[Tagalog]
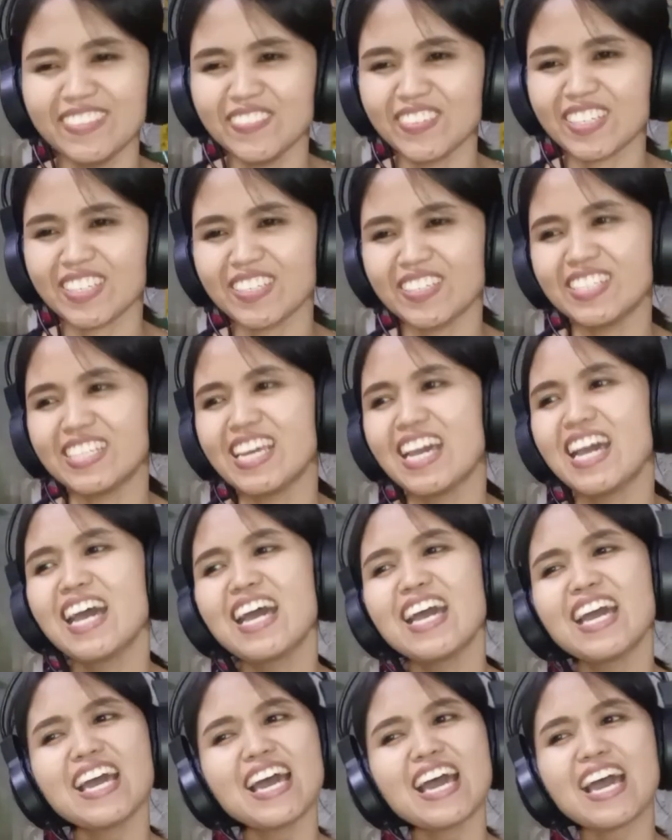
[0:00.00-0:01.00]
Alam mo yun?
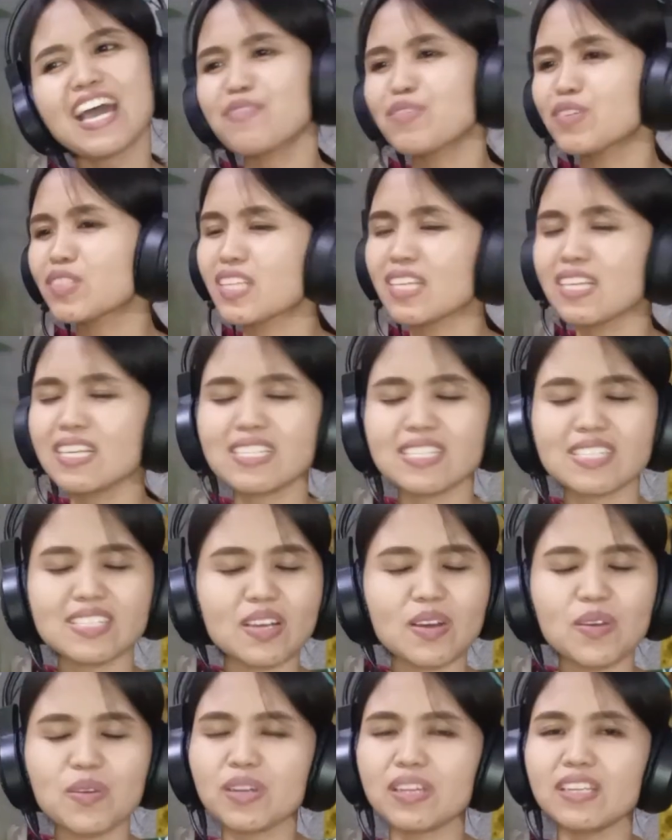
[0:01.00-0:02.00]
Everything is
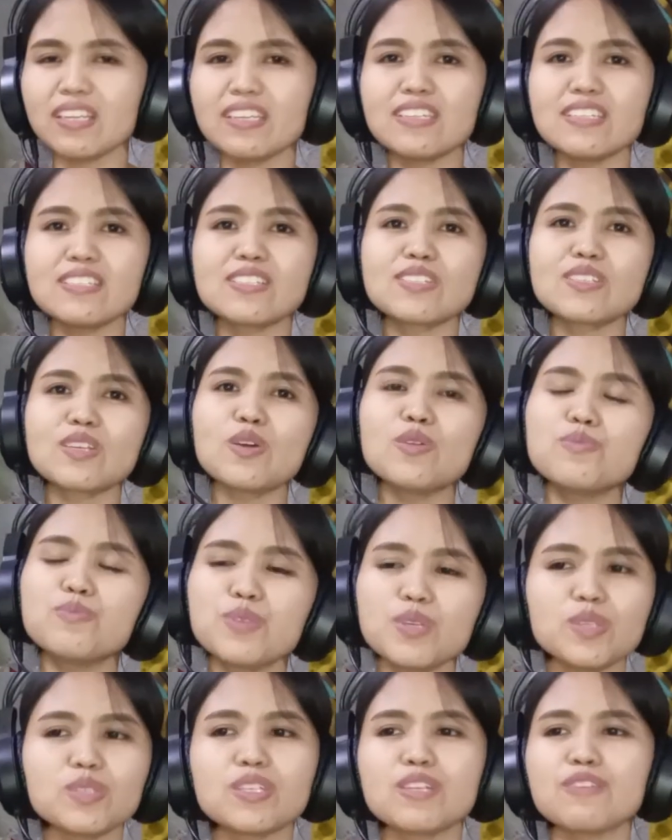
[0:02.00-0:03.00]
so clear and so
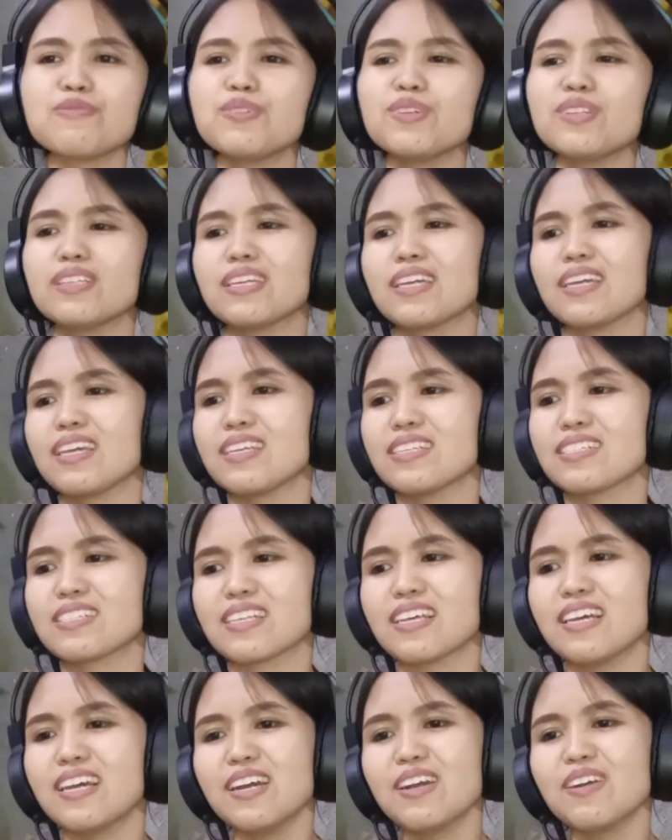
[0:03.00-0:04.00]
beautiful, guys.
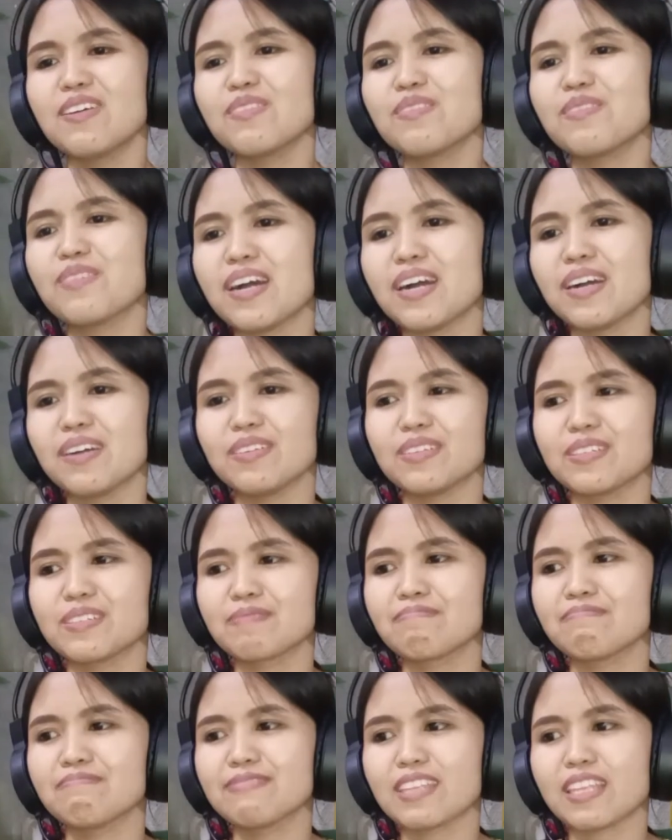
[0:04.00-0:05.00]

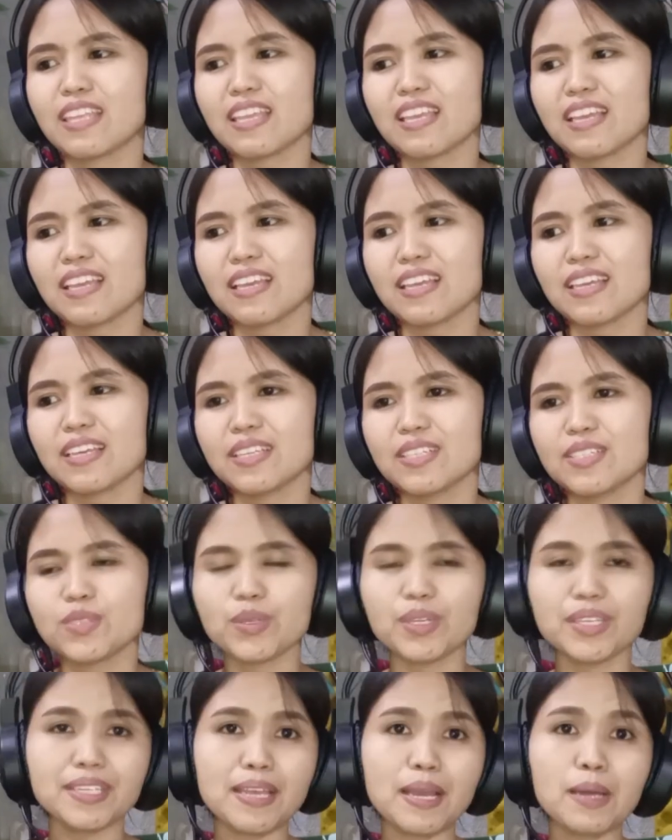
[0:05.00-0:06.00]
Wow.
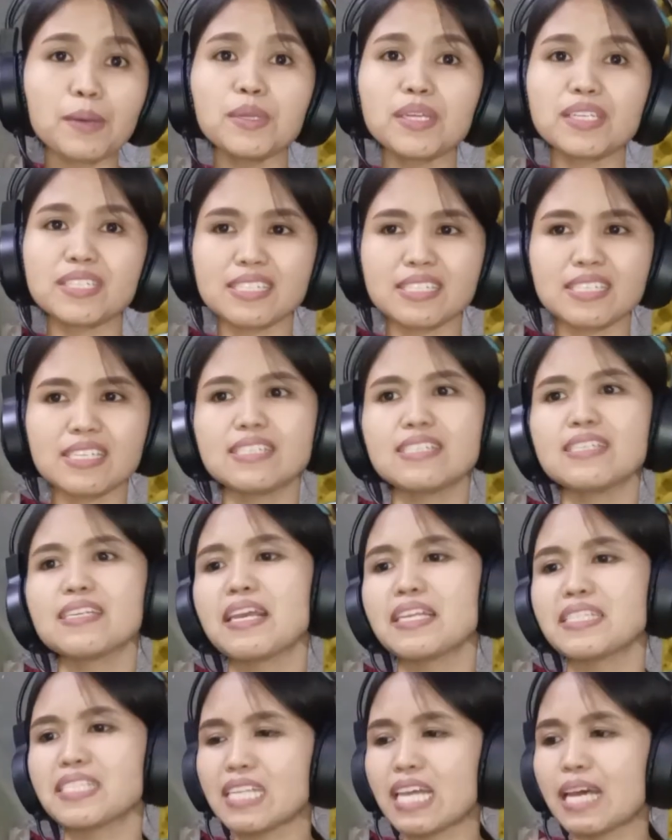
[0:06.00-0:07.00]
So, hindi ako
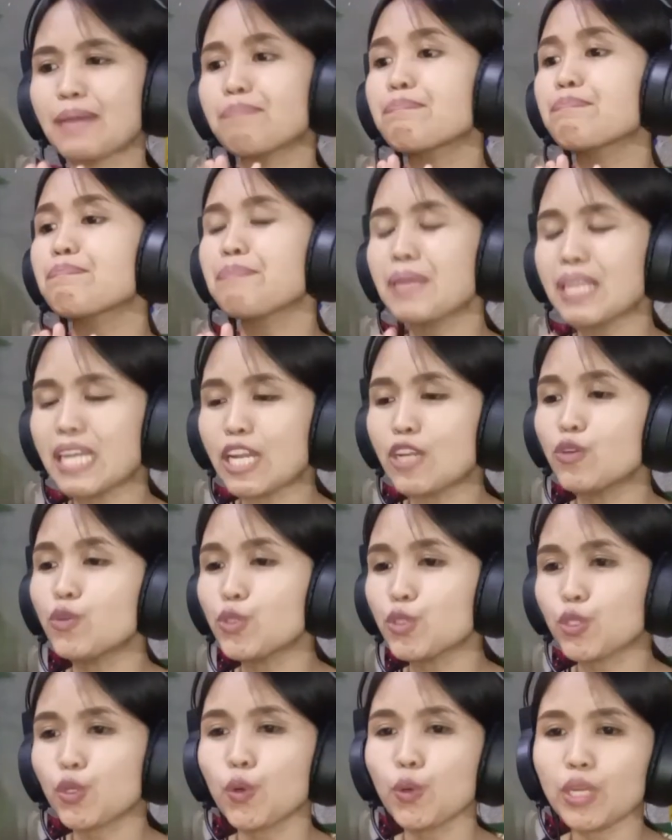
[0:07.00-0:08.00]
nagsisisi, guys, na
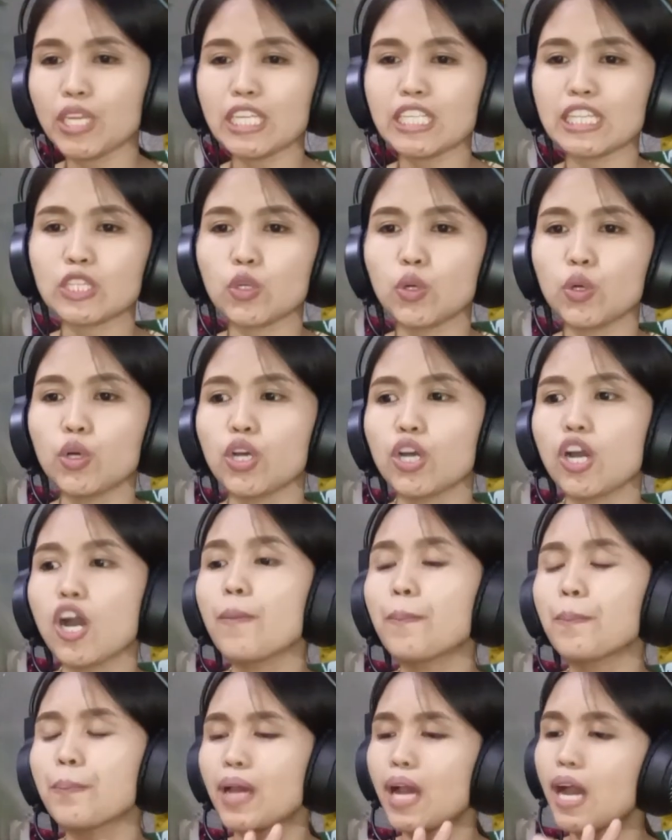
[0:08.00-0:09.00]
pinanood ko itong
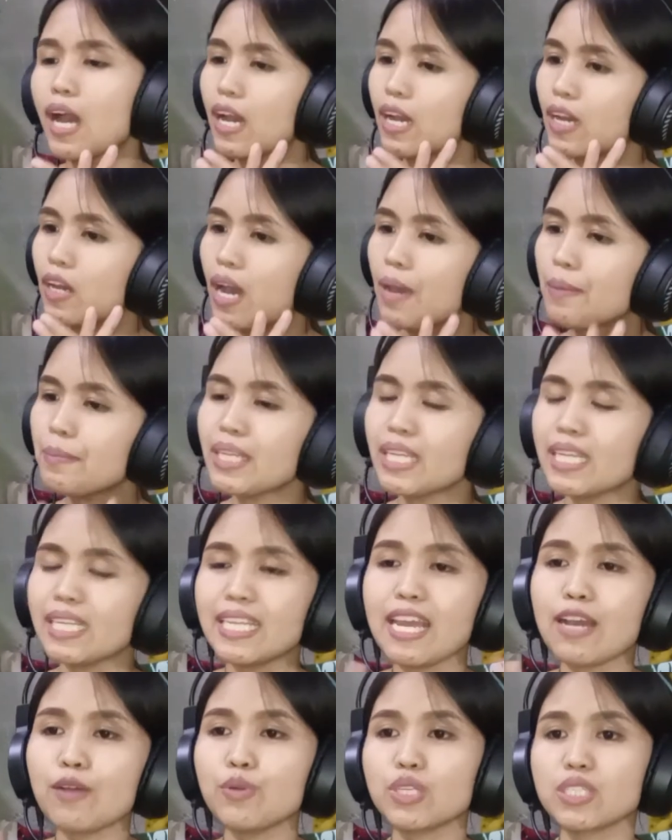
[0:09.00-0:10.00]
up I
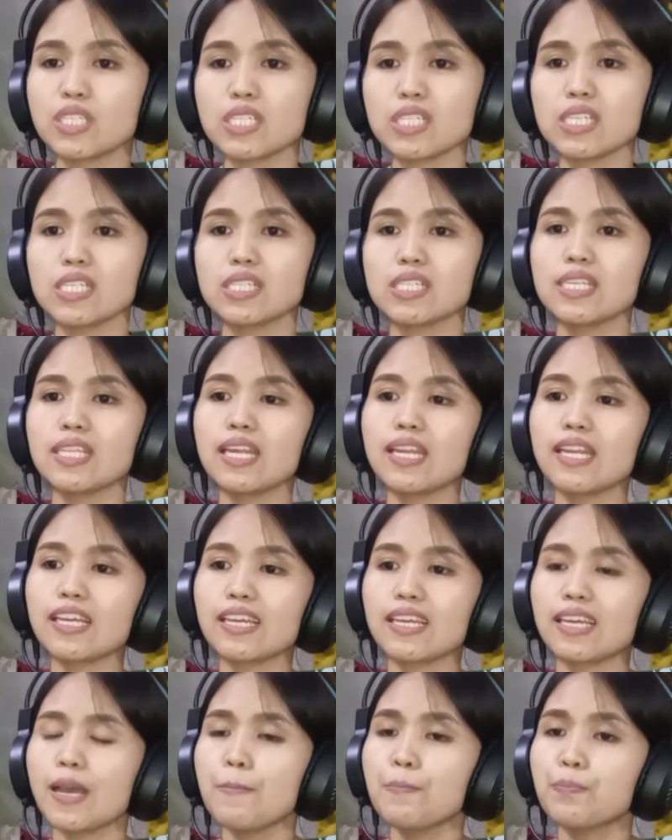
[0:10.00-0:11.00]
mean, hindi ako nagsisisi na,
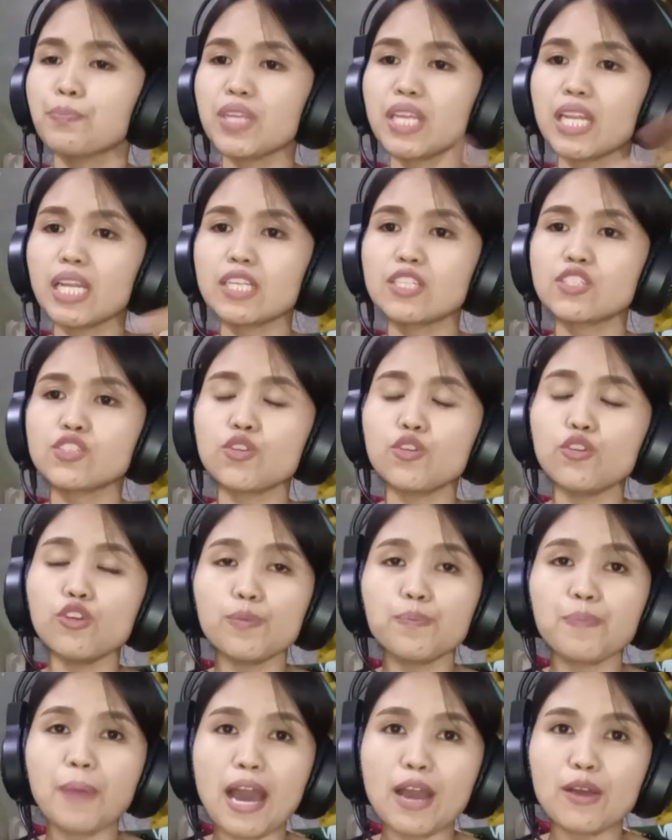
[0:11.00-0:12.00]
nag, na
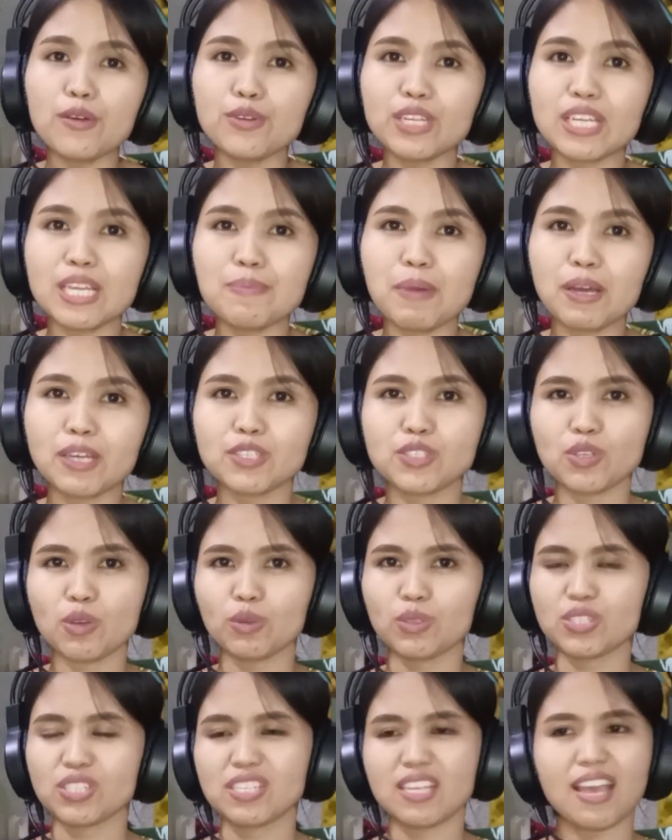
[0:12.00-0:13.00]
nag-scroll pa ako ng ibang
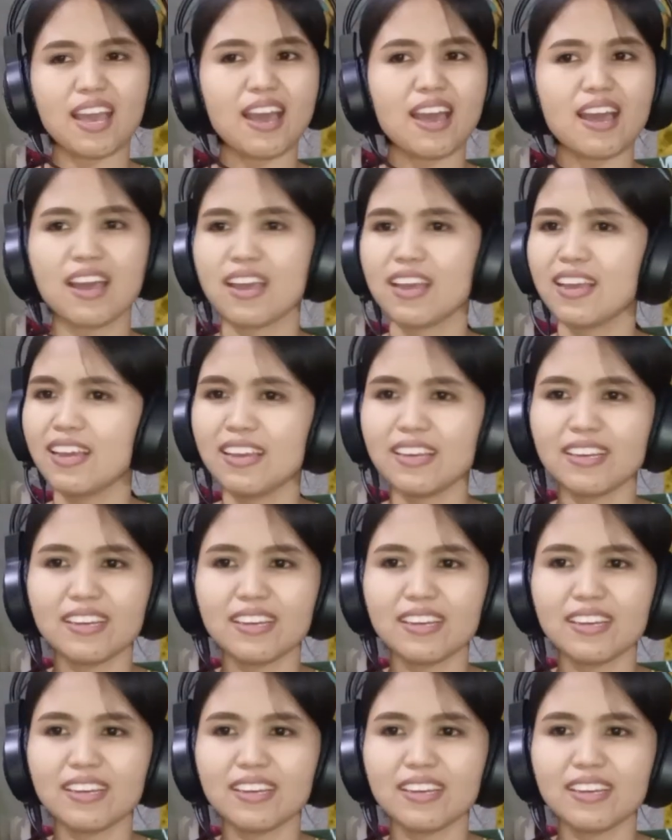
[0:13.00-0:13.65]
songs niya.